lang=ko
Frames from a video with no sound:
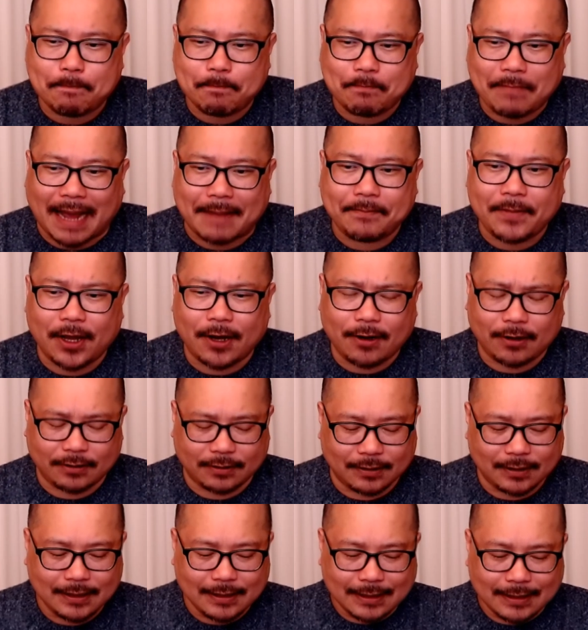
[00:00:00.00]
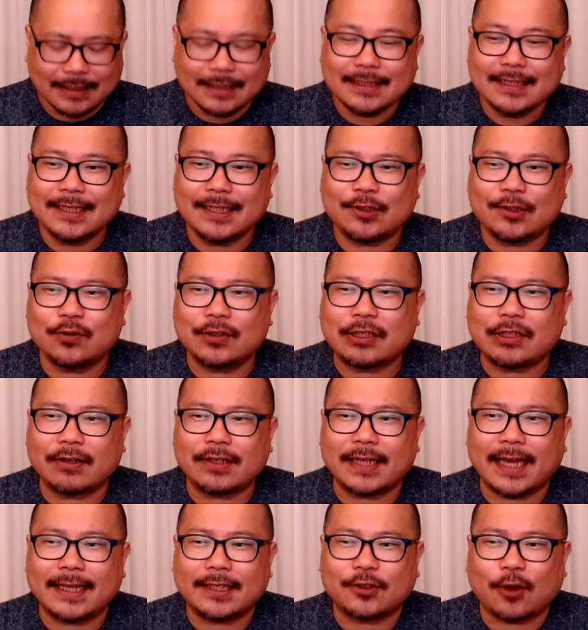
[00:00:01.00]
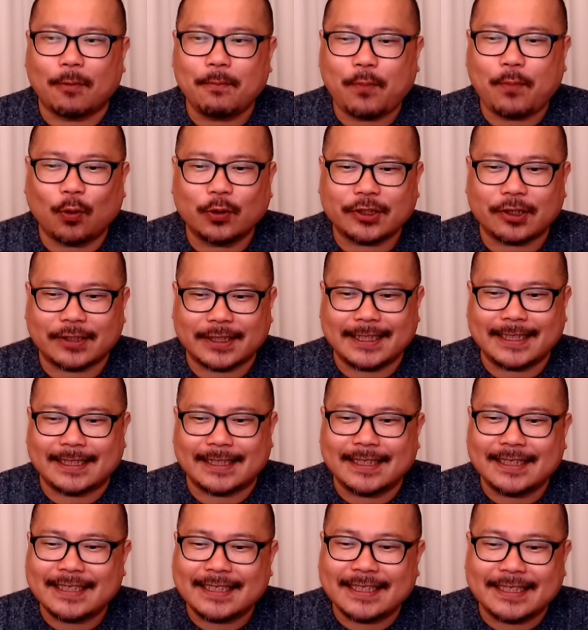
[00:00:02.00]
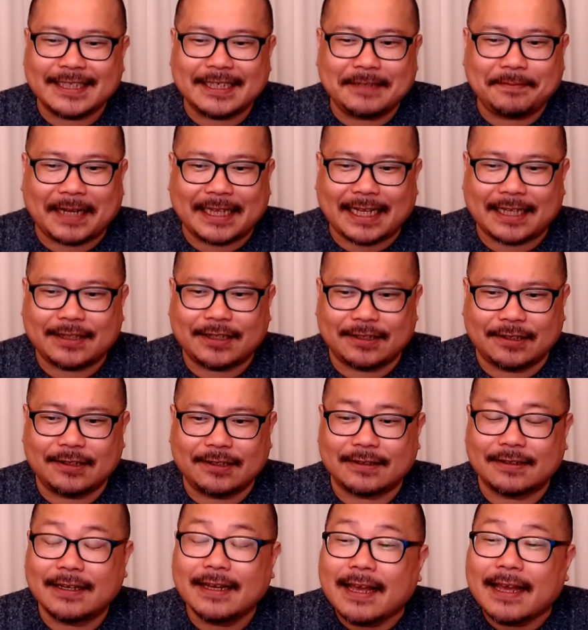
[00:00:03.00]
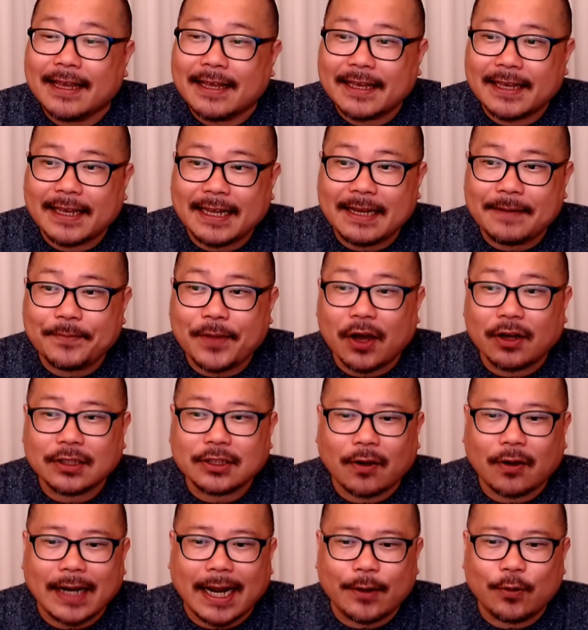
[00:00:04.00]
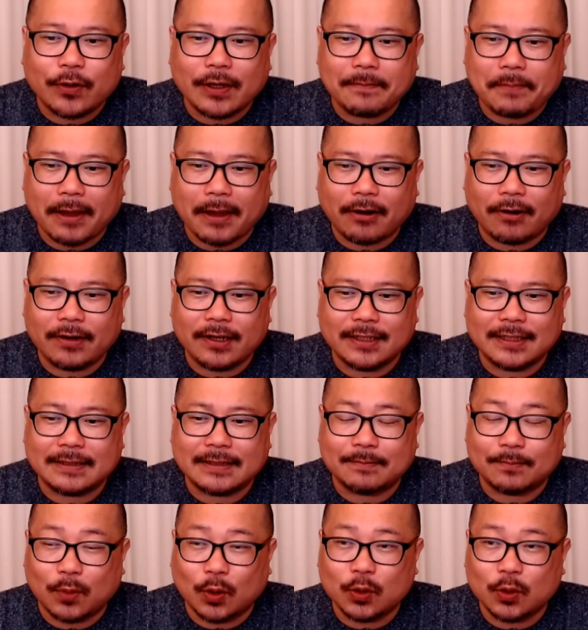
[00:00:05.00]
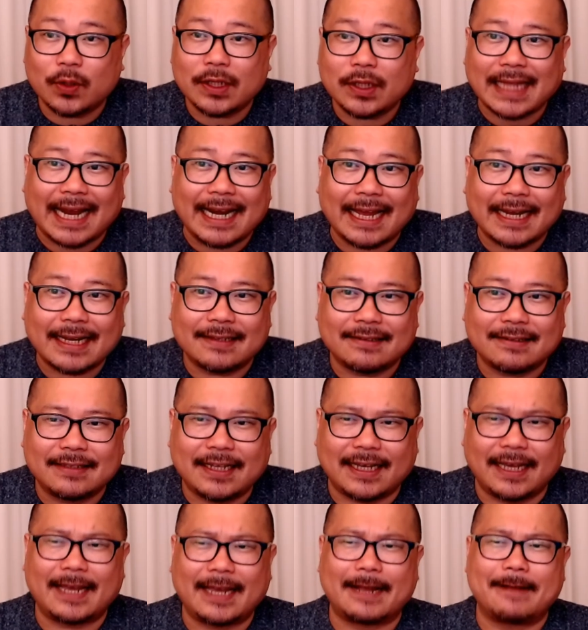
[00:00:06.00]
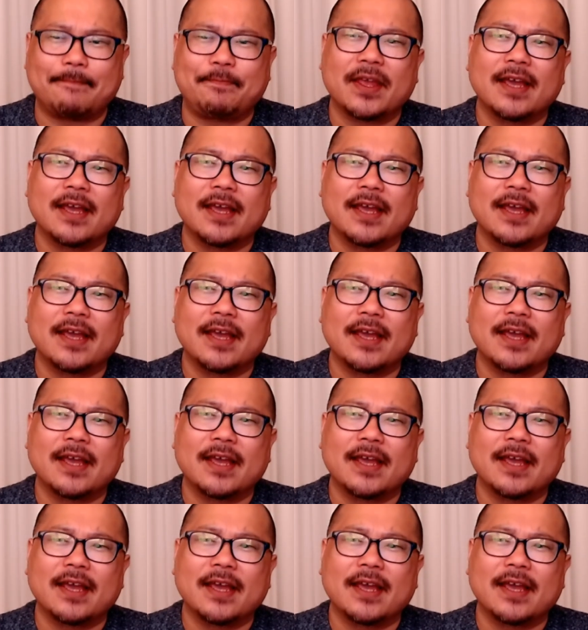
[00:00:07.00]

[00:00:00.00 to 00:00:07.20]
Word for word: 반면 이준석의 전폭적인 지지를 받았던 일명 천하용인 패거리는 모조리 탈락했는데